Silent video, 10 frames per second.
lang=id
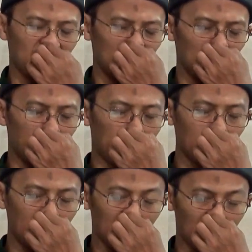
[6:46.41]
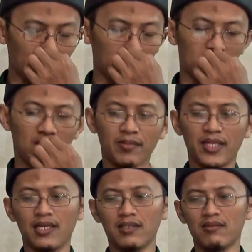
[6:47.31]
Dipanggil lengkap
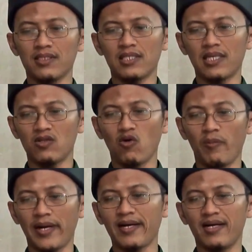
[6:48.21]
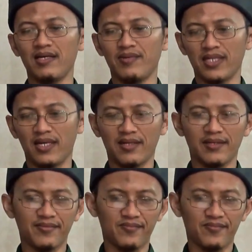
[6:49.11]
Abdurrahman atau disingkat Oman nggak ada masalahnya.